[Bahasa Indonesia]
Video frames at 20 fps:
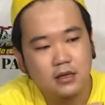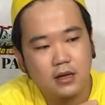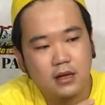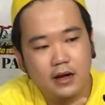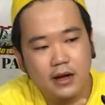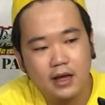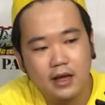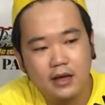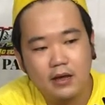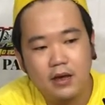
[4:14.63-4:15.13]

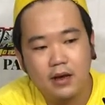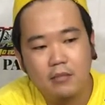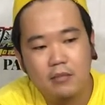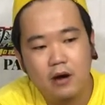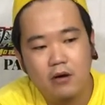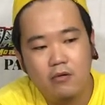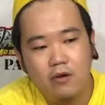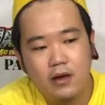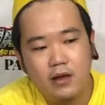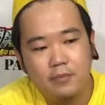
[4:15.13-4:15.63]
ring yang
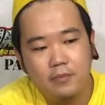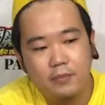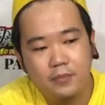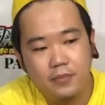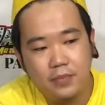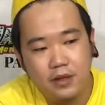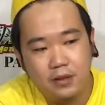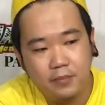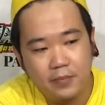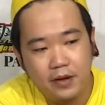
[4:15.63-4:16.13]
bawah
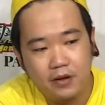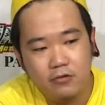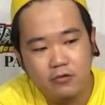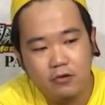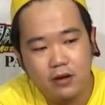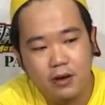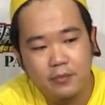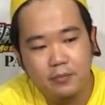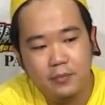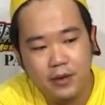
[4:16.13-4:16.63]
tempat
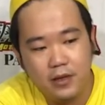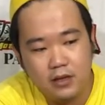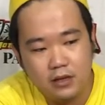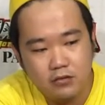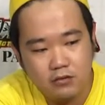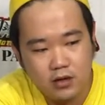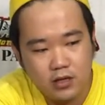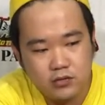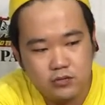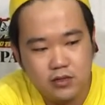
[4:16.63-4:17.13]
dudukan pernya
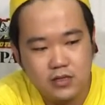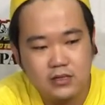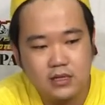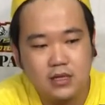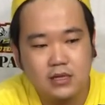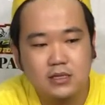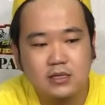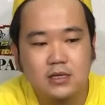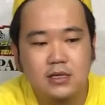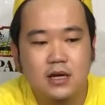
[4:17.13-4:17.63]
juga sudah
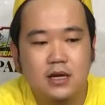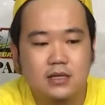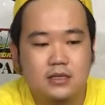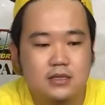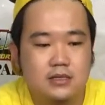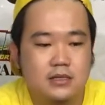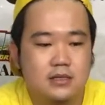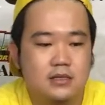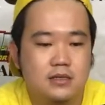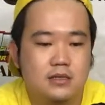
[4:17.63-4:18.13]
CNC
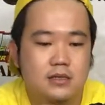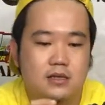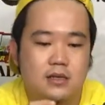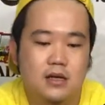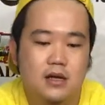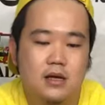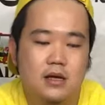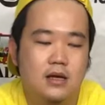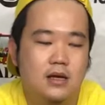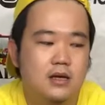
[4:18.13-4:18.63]
guys
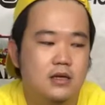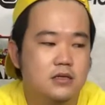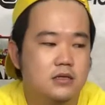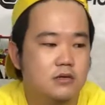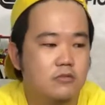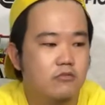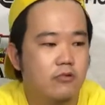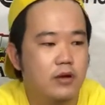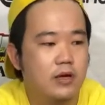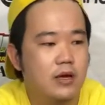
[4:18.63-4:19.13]
nah ini
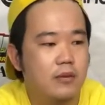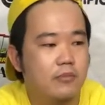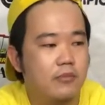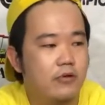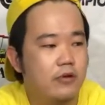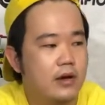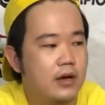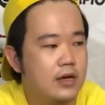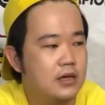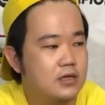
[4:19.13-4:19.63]
semuanya
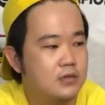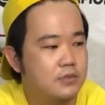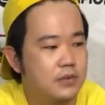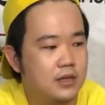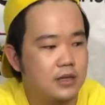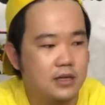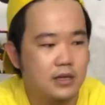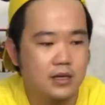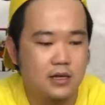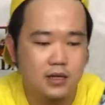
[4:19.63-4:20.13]
produknya
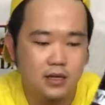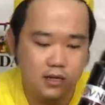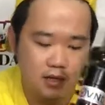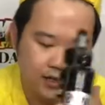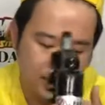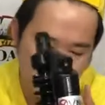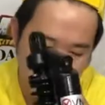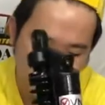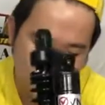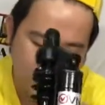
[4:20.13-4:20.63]
seperti ini
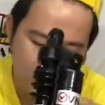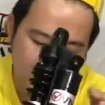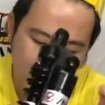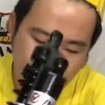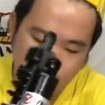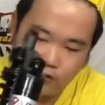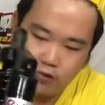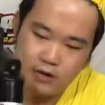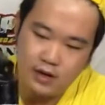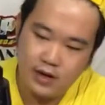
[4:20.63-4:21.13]

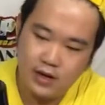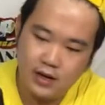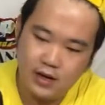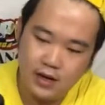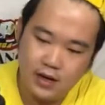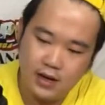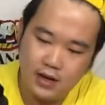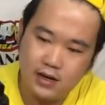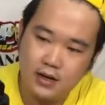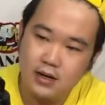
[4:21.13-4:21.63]
produk
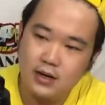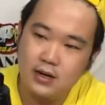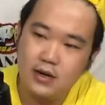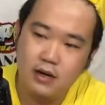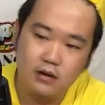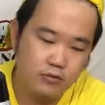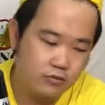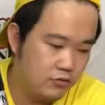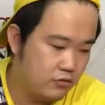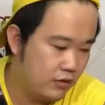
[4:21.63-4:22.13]
elegan
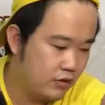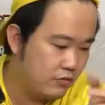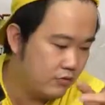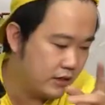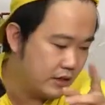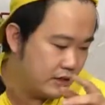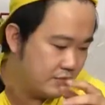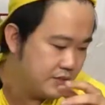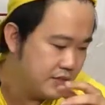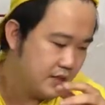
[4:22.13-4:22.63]
nah untuk itu
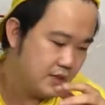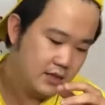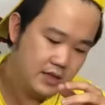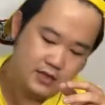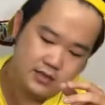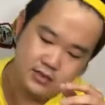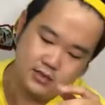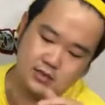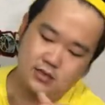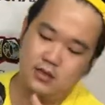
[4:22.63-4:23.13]
kita bisa
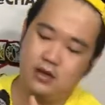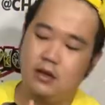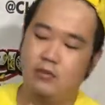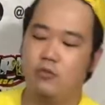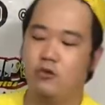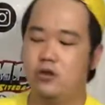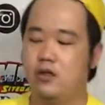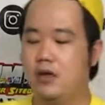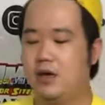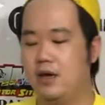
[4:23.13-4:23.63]
tes
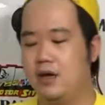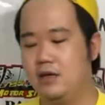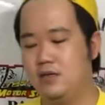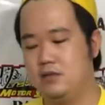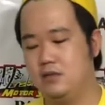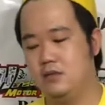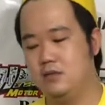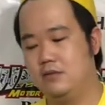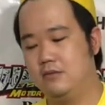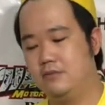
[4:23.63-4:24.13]
ribbonnya ya
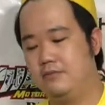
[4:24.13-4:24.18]
guys